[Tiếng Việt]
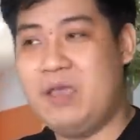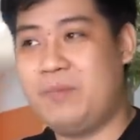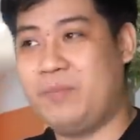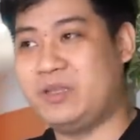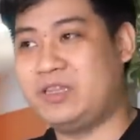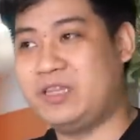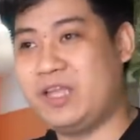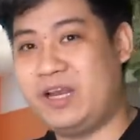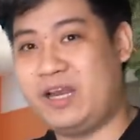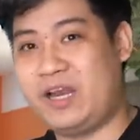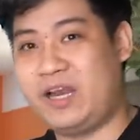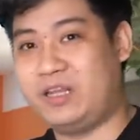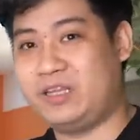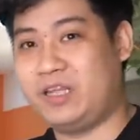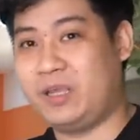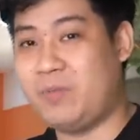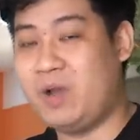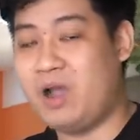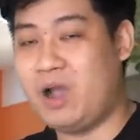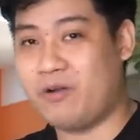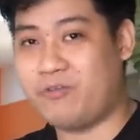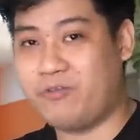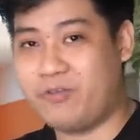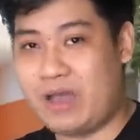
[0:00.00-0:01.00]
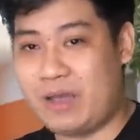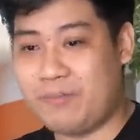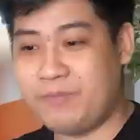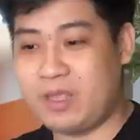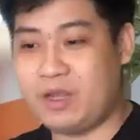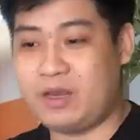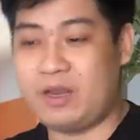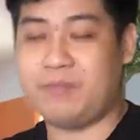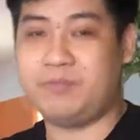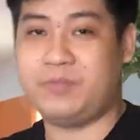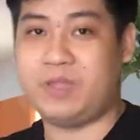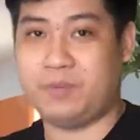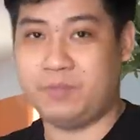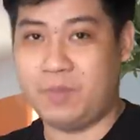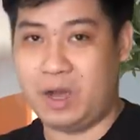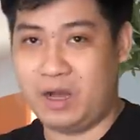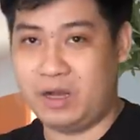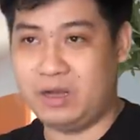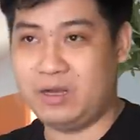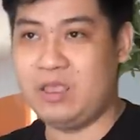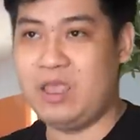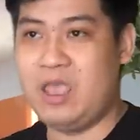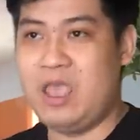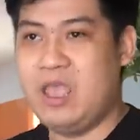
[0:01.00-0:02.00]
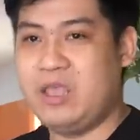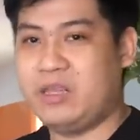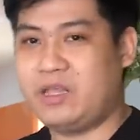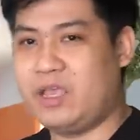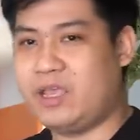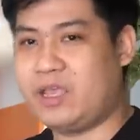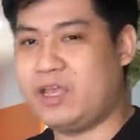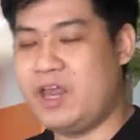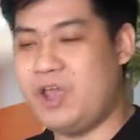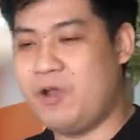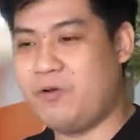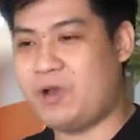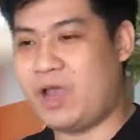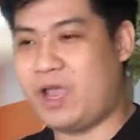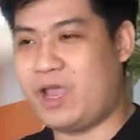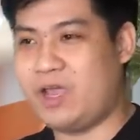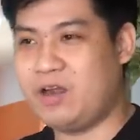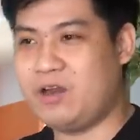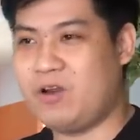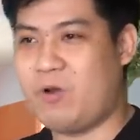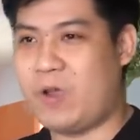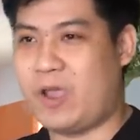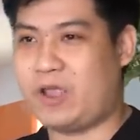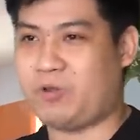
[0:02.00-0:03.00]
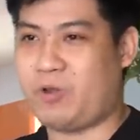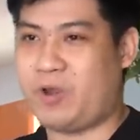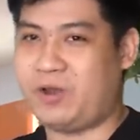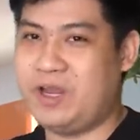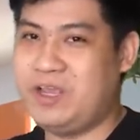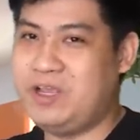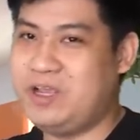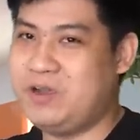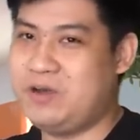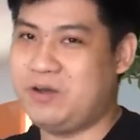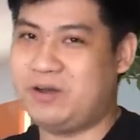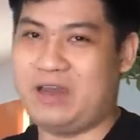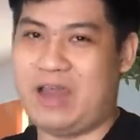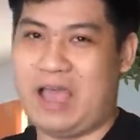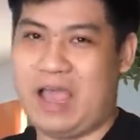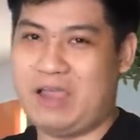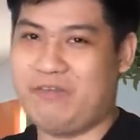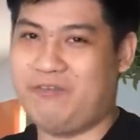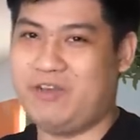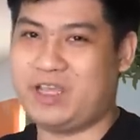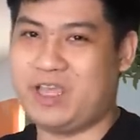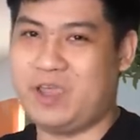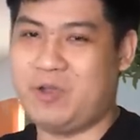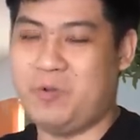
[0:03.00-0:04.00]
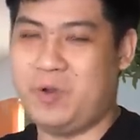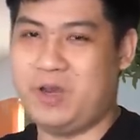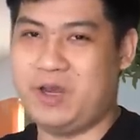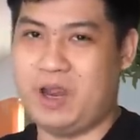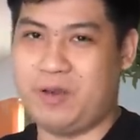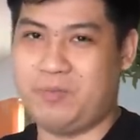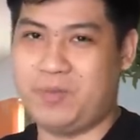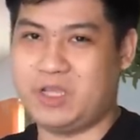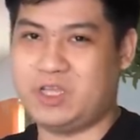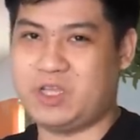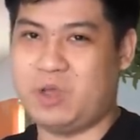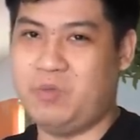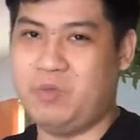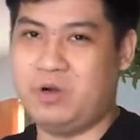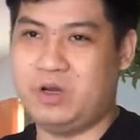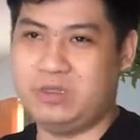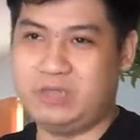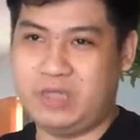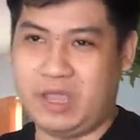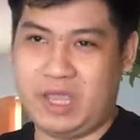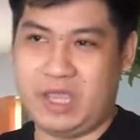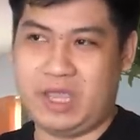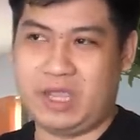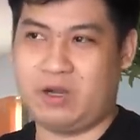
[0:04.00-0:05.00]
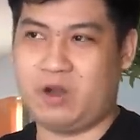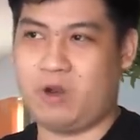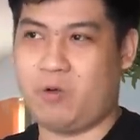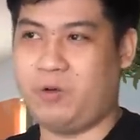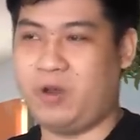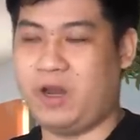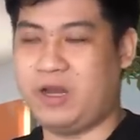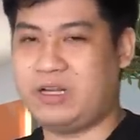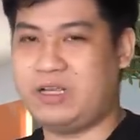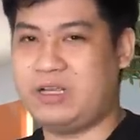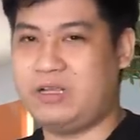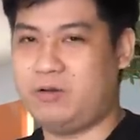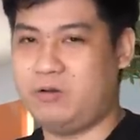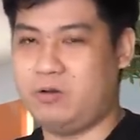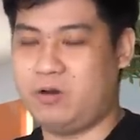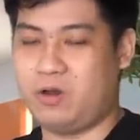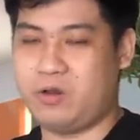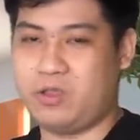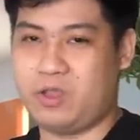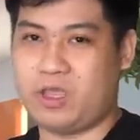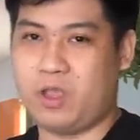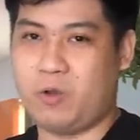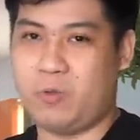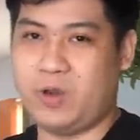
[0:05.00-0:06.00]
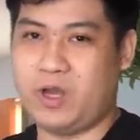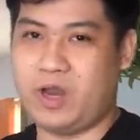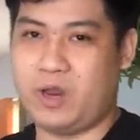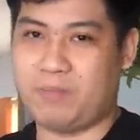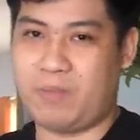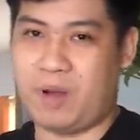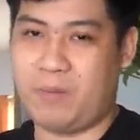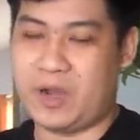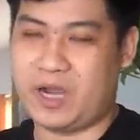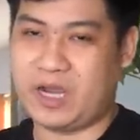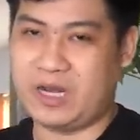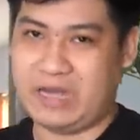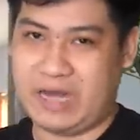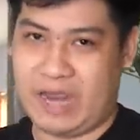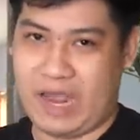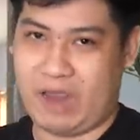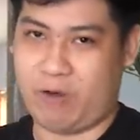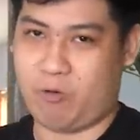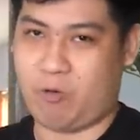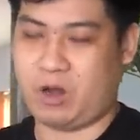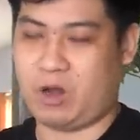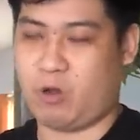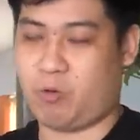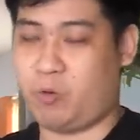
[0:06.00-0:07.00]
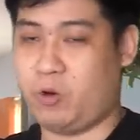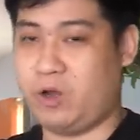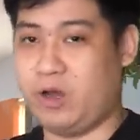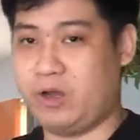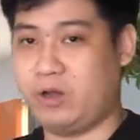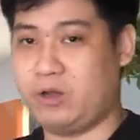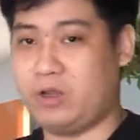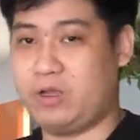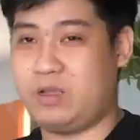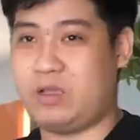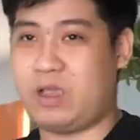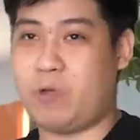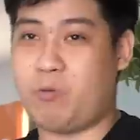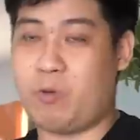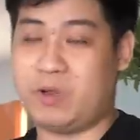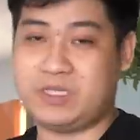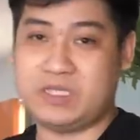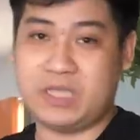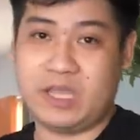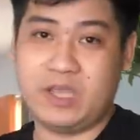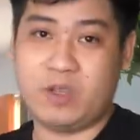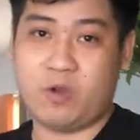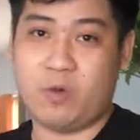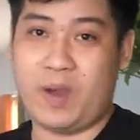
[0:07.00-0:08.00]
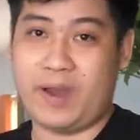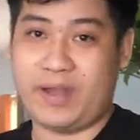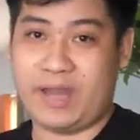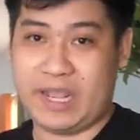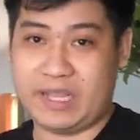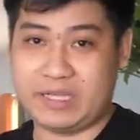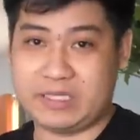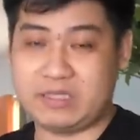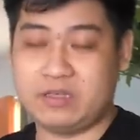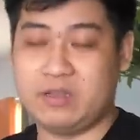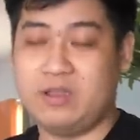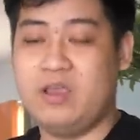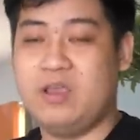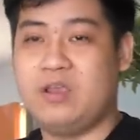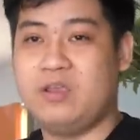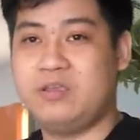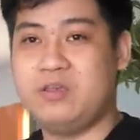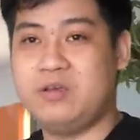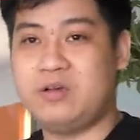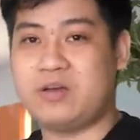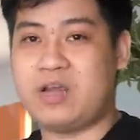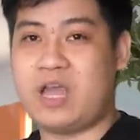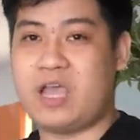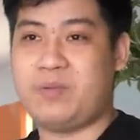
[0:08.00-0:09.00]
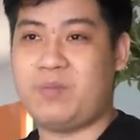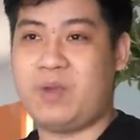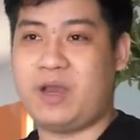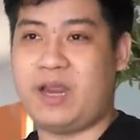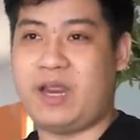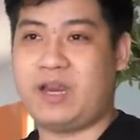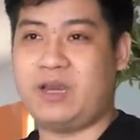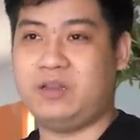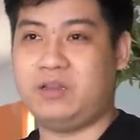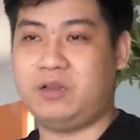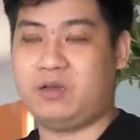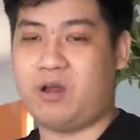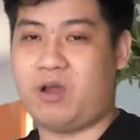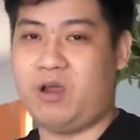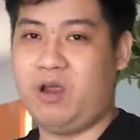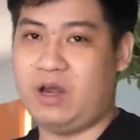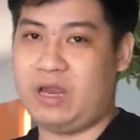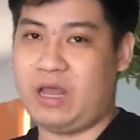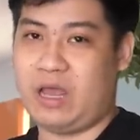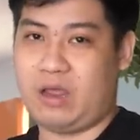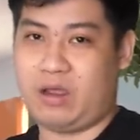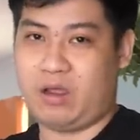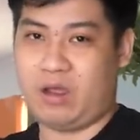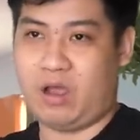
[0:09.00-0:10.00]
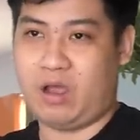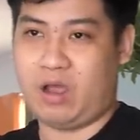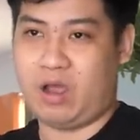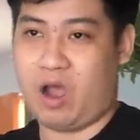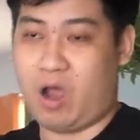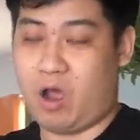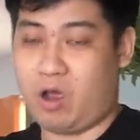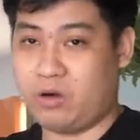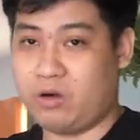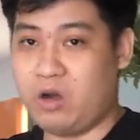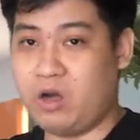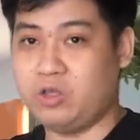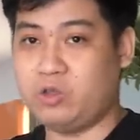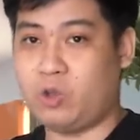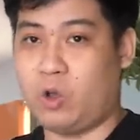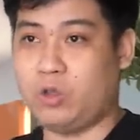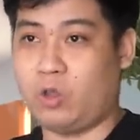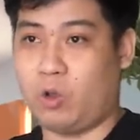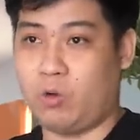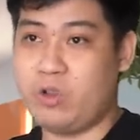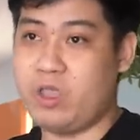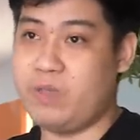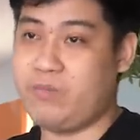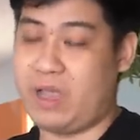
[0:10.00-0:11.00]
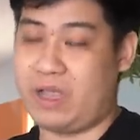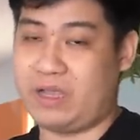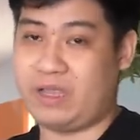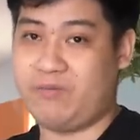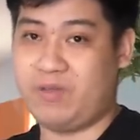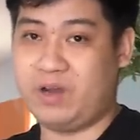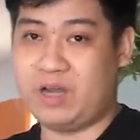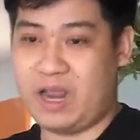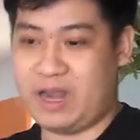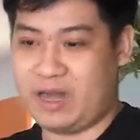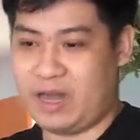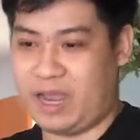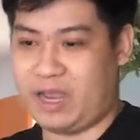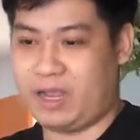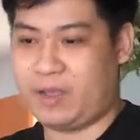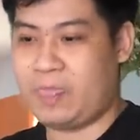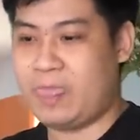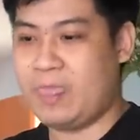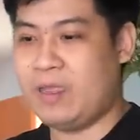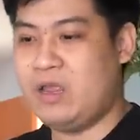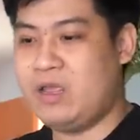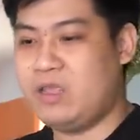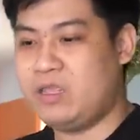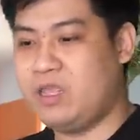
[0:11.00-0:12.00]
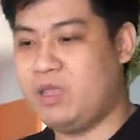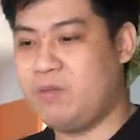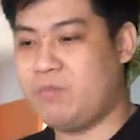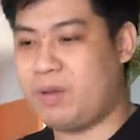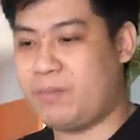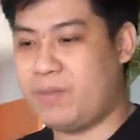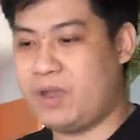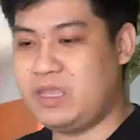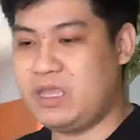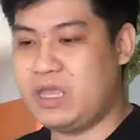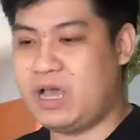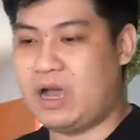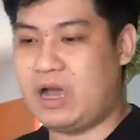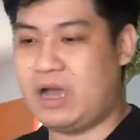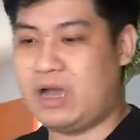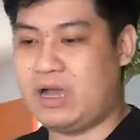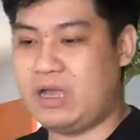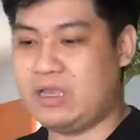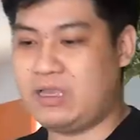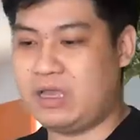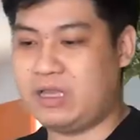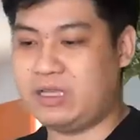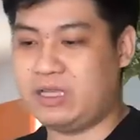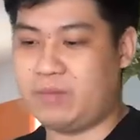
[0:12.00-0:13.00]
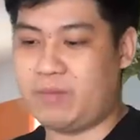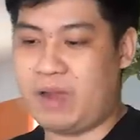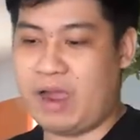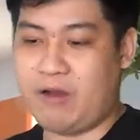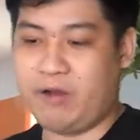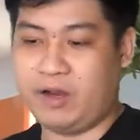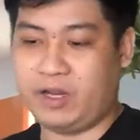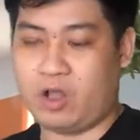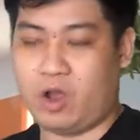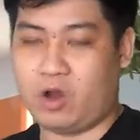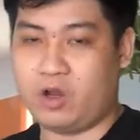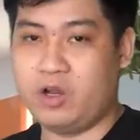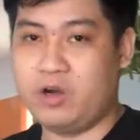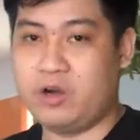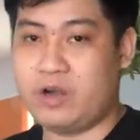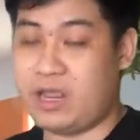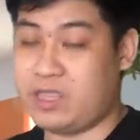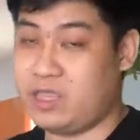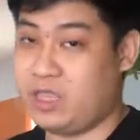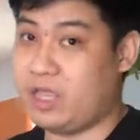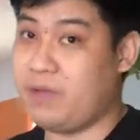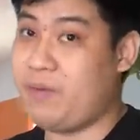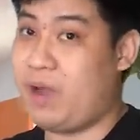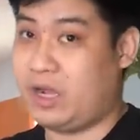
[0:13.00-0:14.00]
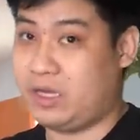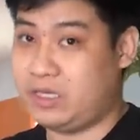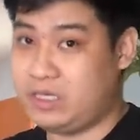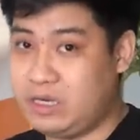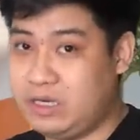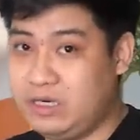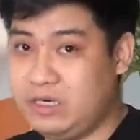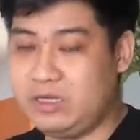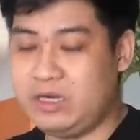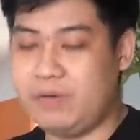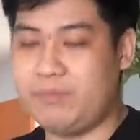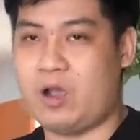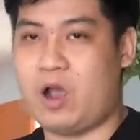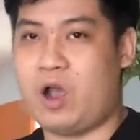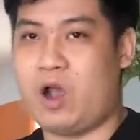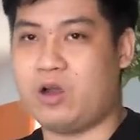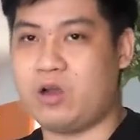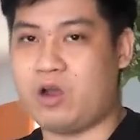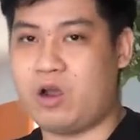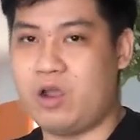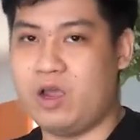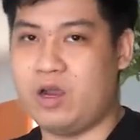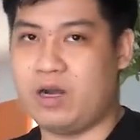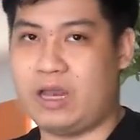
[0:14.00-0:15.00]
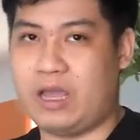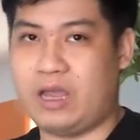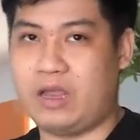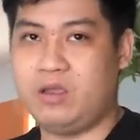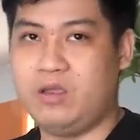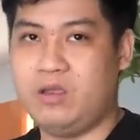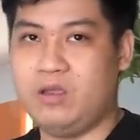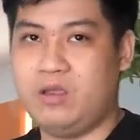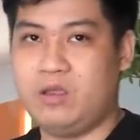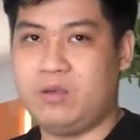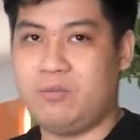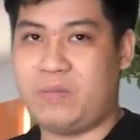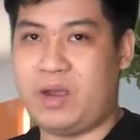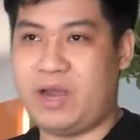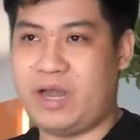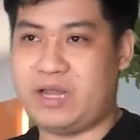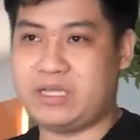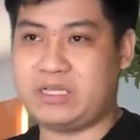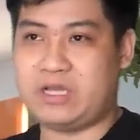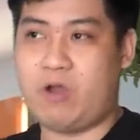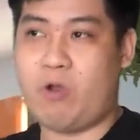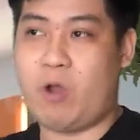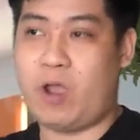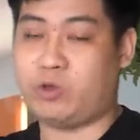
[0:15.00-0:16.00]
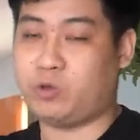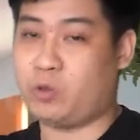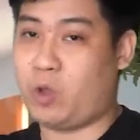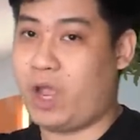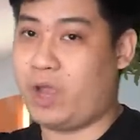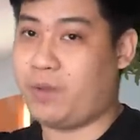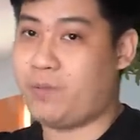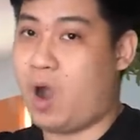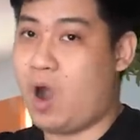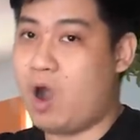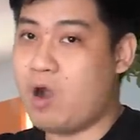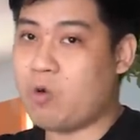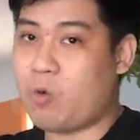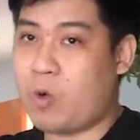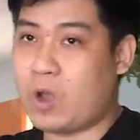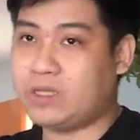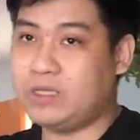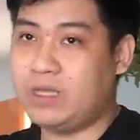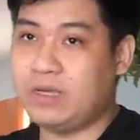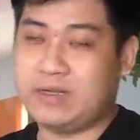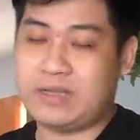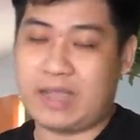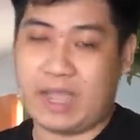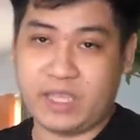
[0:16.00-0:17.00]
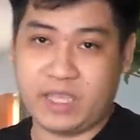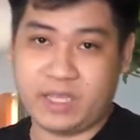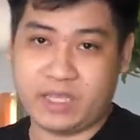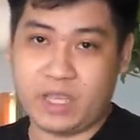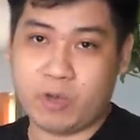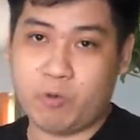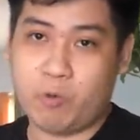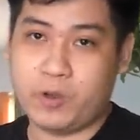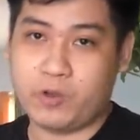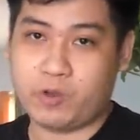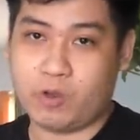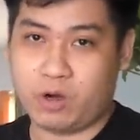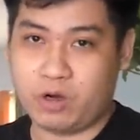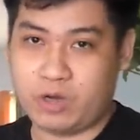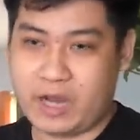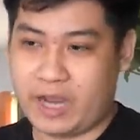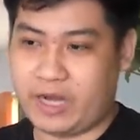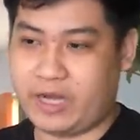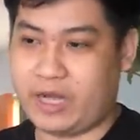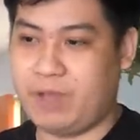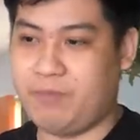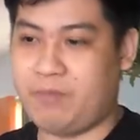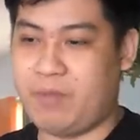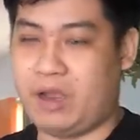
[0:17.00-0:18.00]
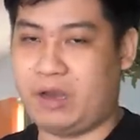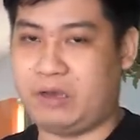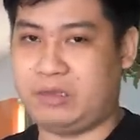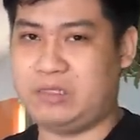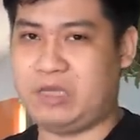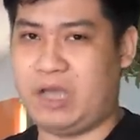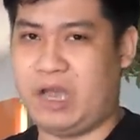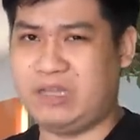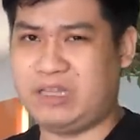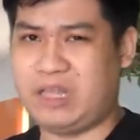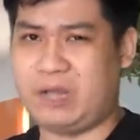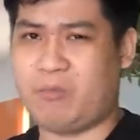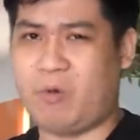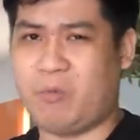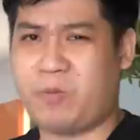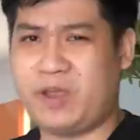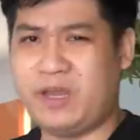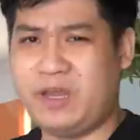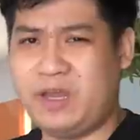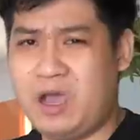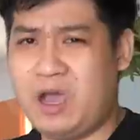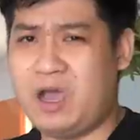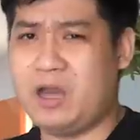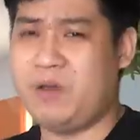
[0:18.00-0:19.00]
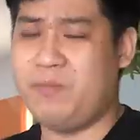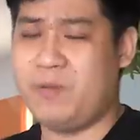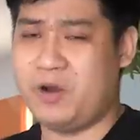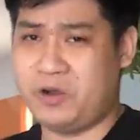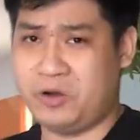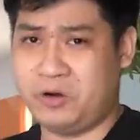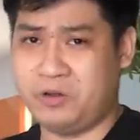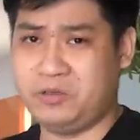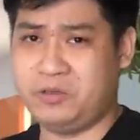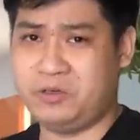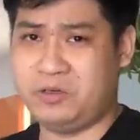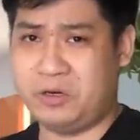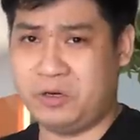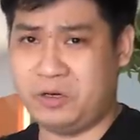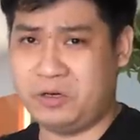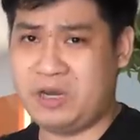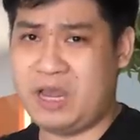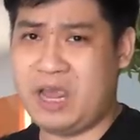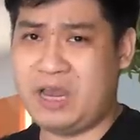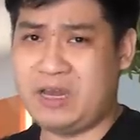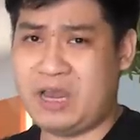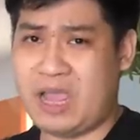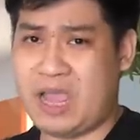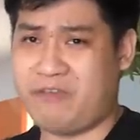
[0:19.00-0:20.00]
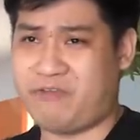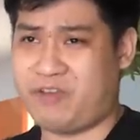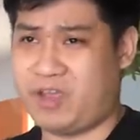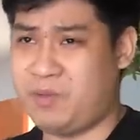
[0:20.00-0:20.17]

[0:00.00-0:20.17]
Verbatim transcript: mà tiền này là tiền bất hợp pháp nha anh em tiền bẩn thì cái điều này á, nó hoàn toàn đi ngược lại với cái quy định mà chống rửa tiền rồi quy định rồi những cái quy định bảo mật khách hàng hoặc là quy định KYC của Binance trước đây Binance đã từng nói là uh, họ rất tuân thủ nghiêm ngặt cái vấn đề này nhưng mà bây giờ những cái tờ báo này họ đưa ra những cái bằng chứng để mà họ nói rằng là Binance đã hoàn toàn bỏ qua tất cả những cái quy chuẩn này để mà trở thành một cái nơi để mà rửa rửa đến